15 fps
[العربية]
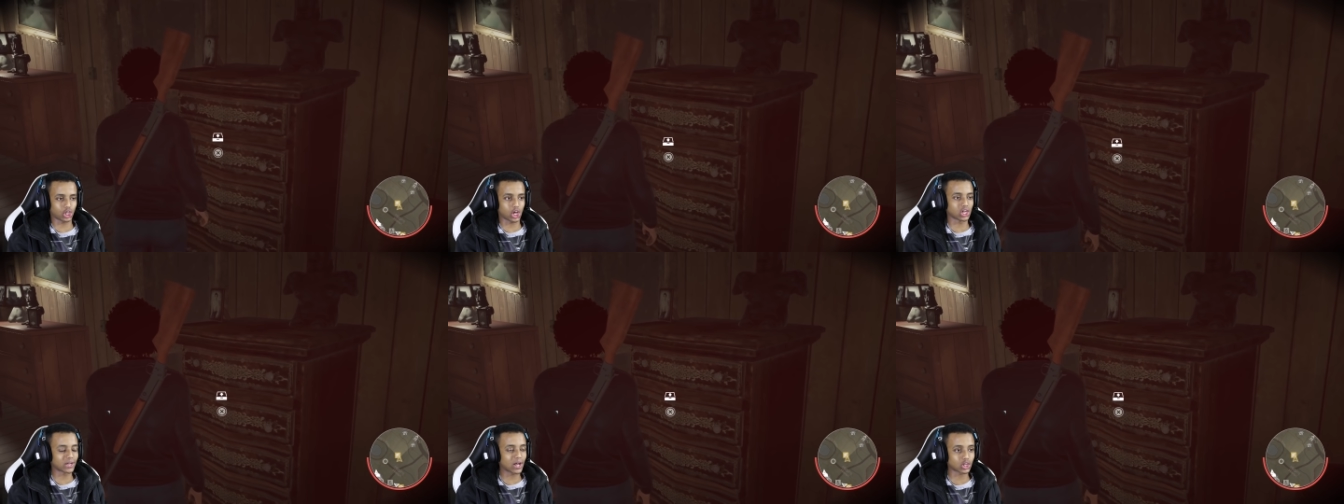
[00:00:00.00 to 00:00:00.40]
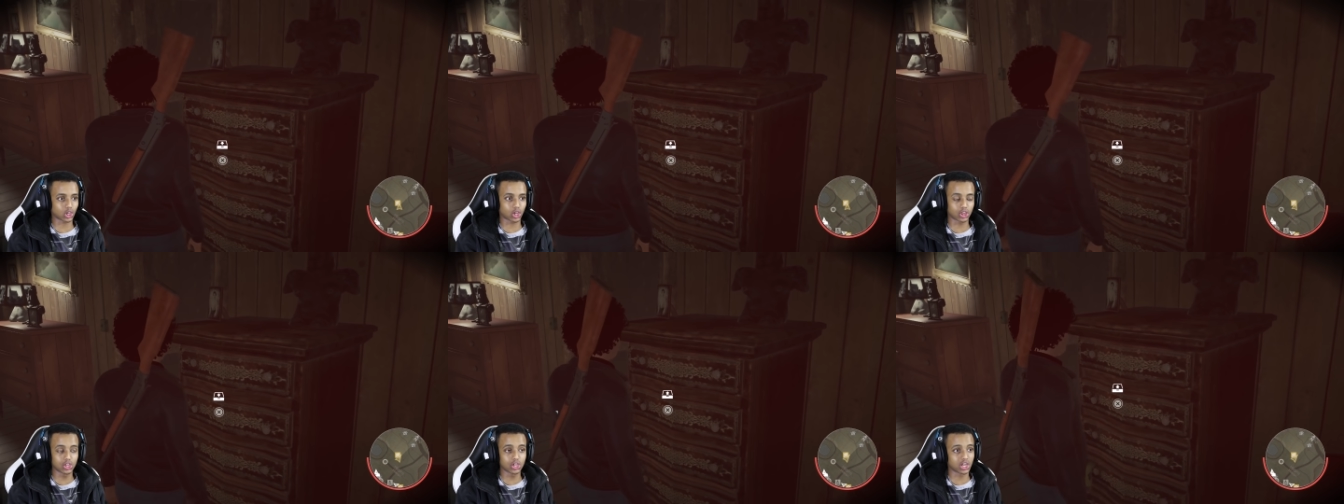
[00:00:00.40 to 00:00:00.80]

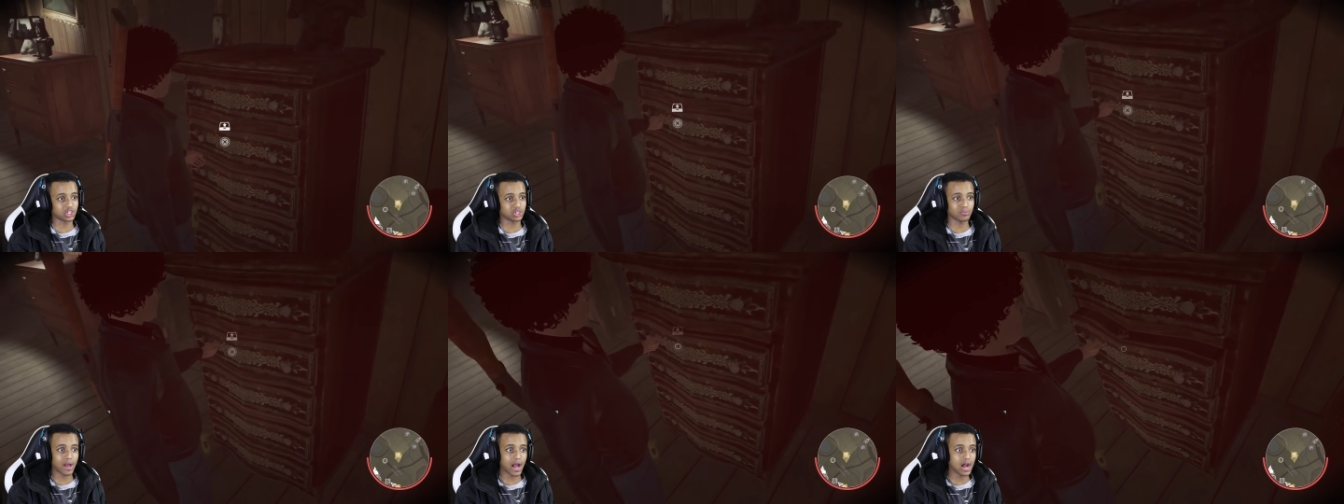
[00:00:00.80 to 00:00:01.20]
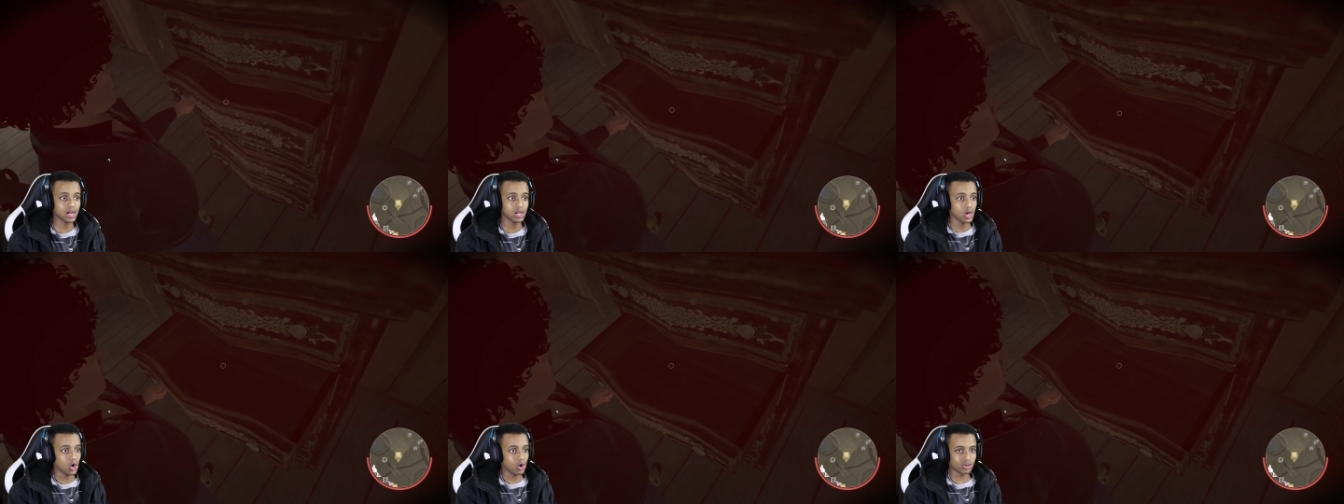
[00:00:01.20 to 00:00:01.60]
تعليقات كثيره يا
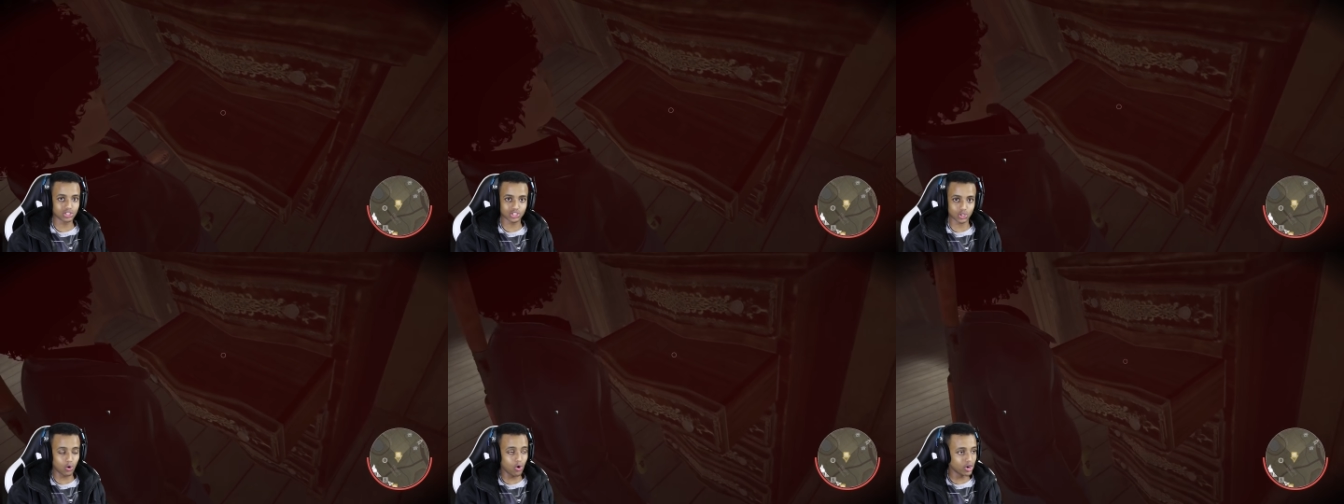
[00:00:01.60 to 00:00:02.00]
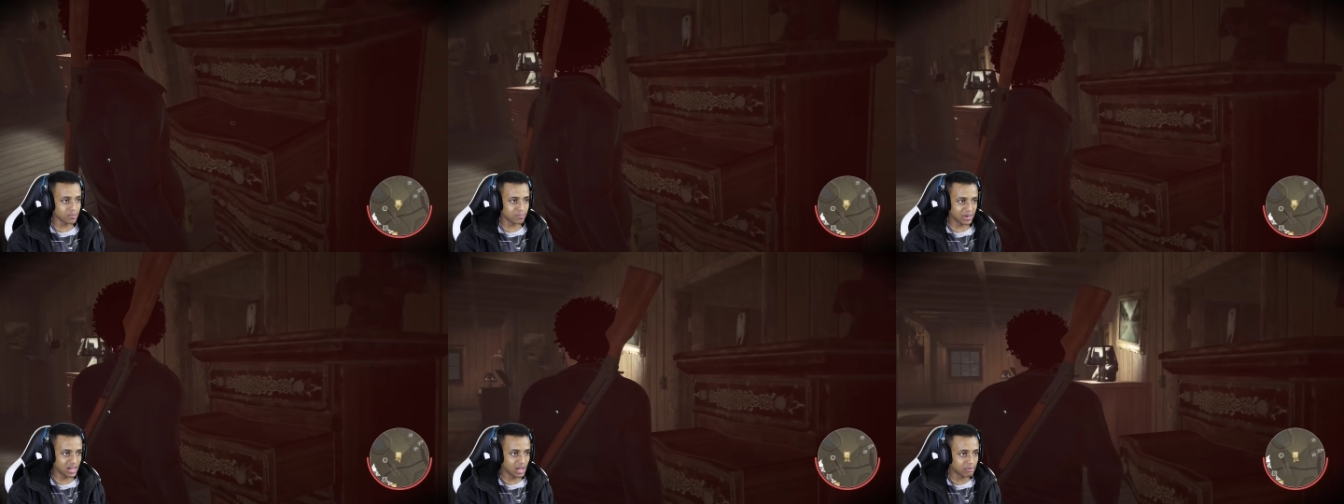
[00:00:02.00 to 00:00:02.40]
جماعه
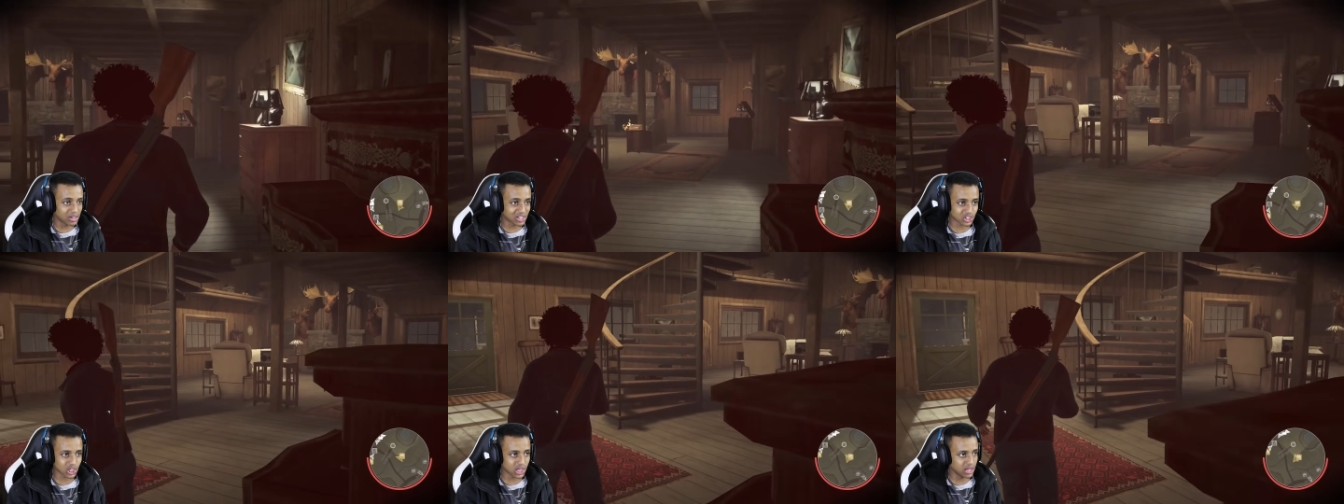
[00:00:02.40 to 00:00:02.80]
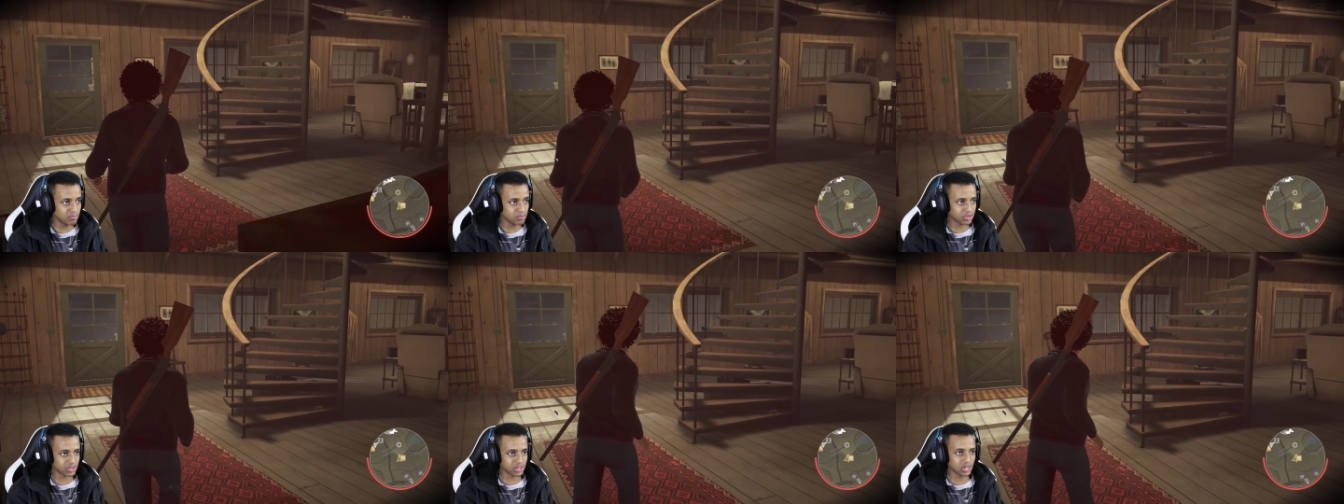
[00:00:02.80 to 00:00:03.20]
نصحوني باللعبه نصائح
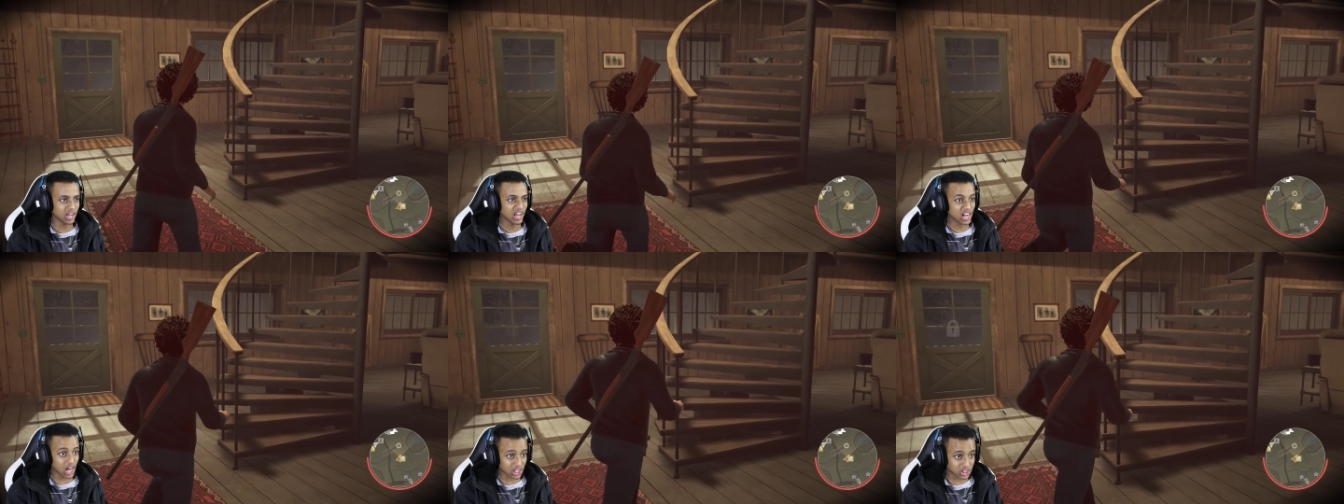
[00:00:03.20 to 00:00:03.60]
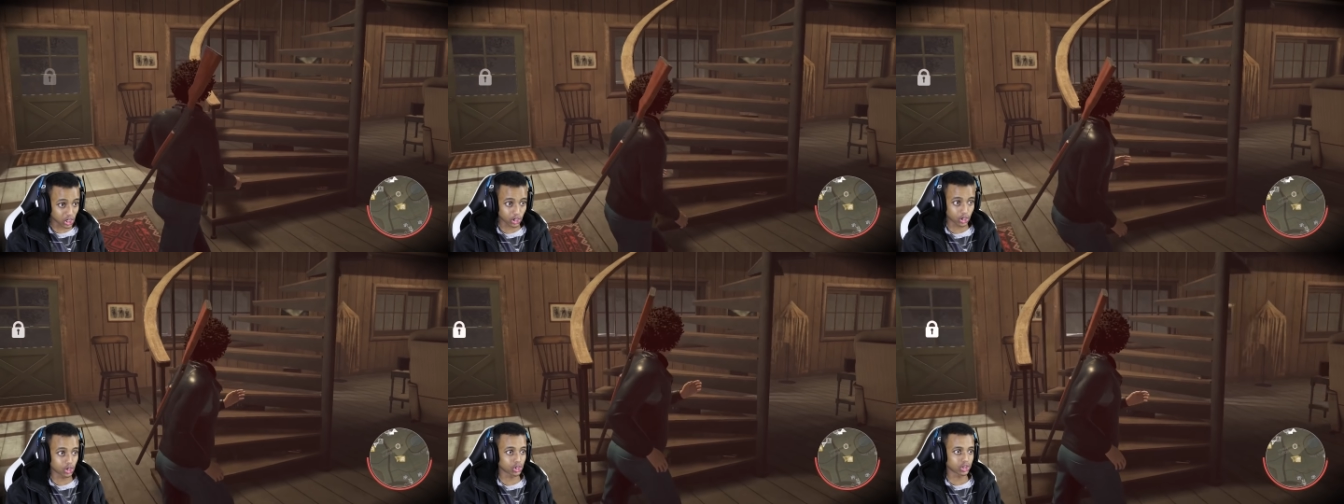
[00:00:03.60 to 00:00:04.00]
مثل لا
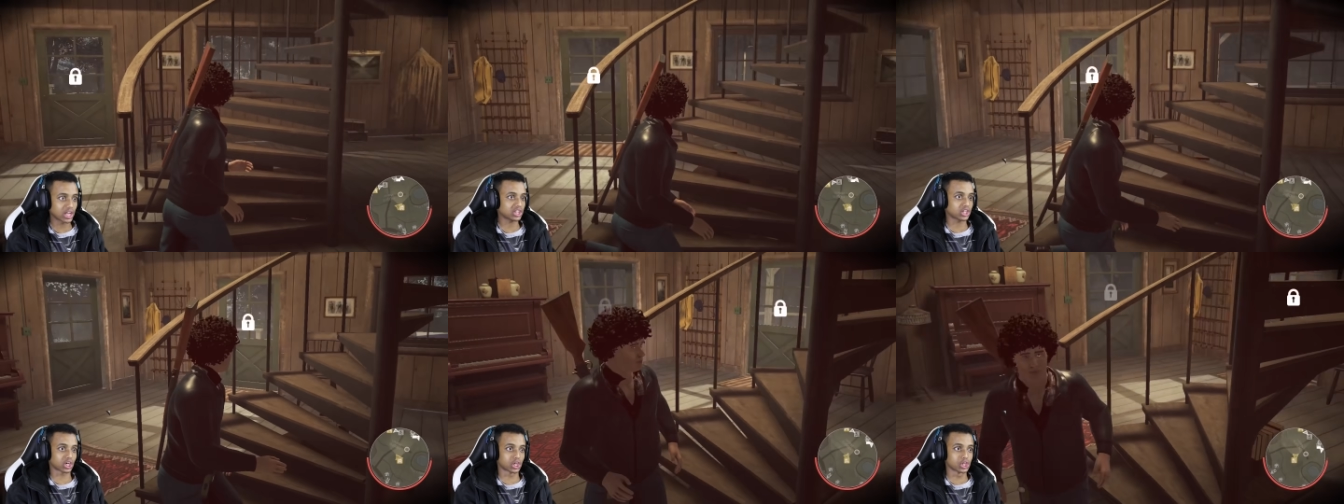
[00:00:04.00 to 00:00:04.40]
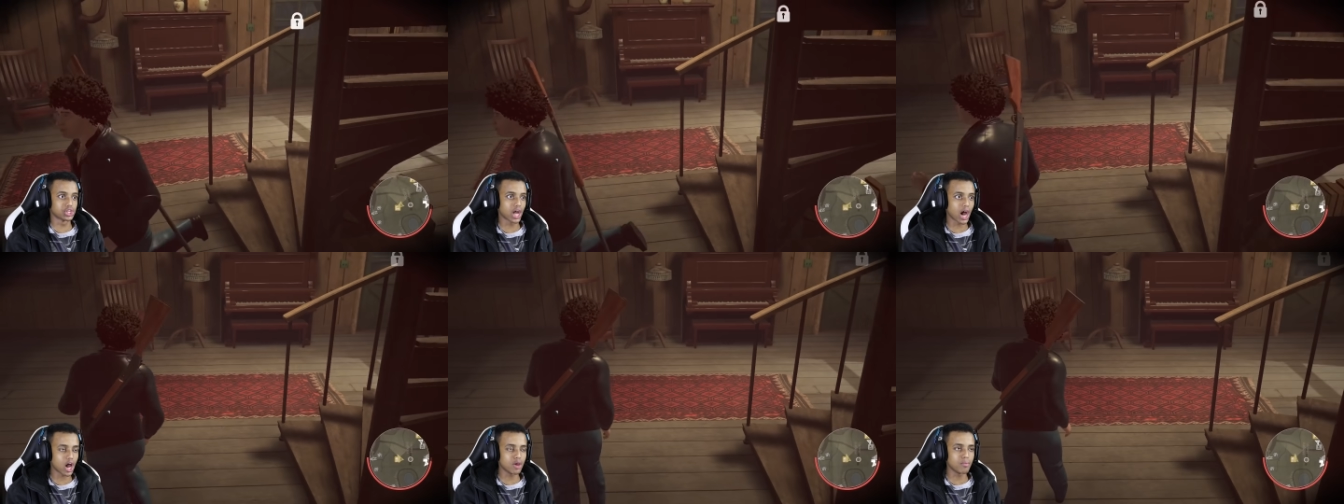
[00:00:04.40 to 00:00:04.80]
تركض لا
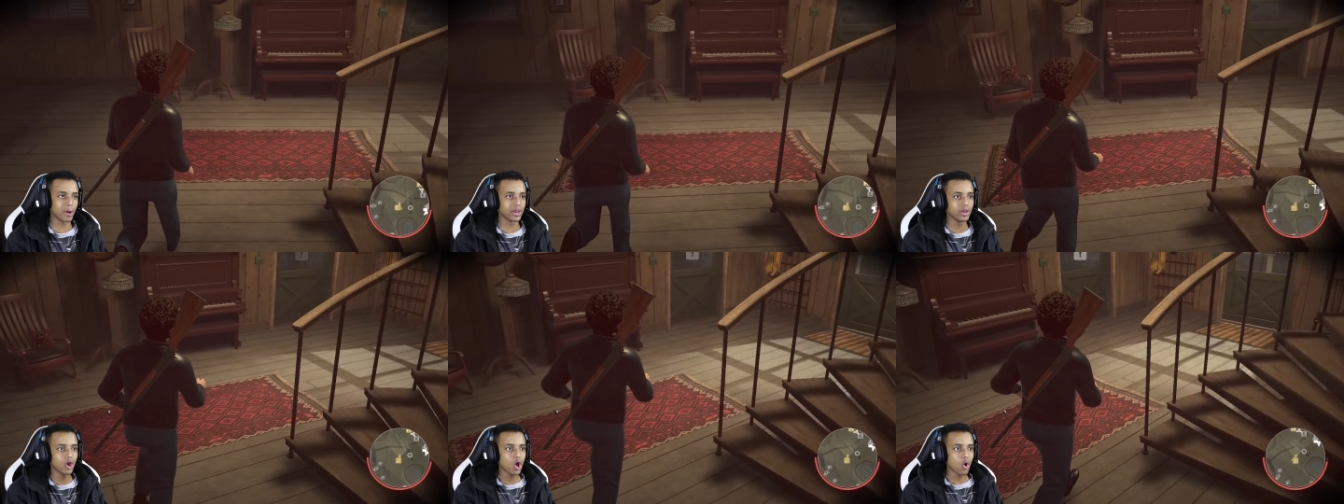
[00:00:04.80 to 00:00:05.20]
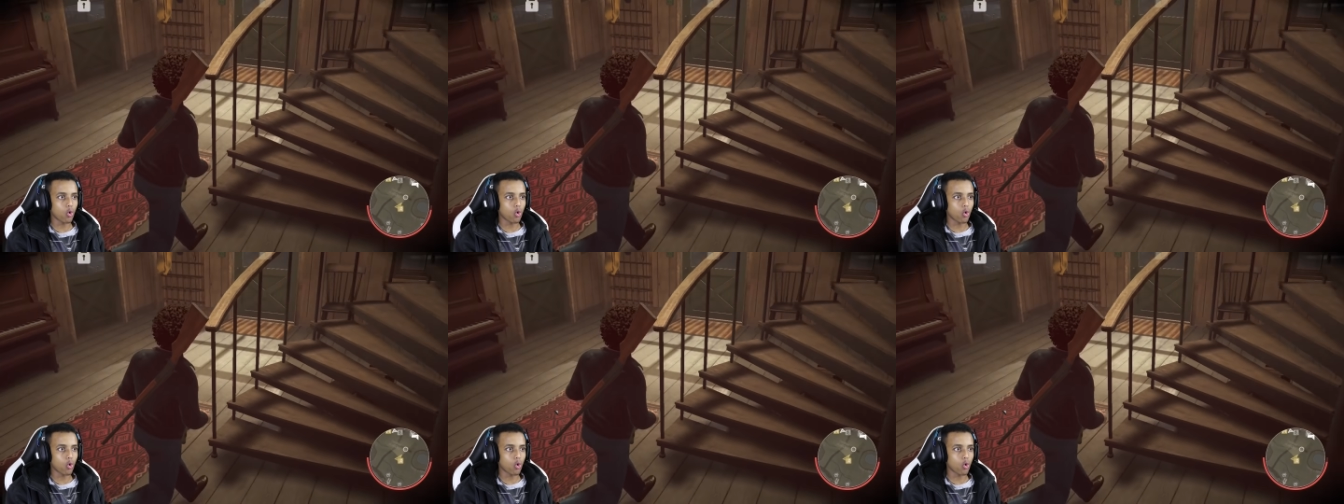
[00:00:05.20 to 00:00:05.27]
تركض دائما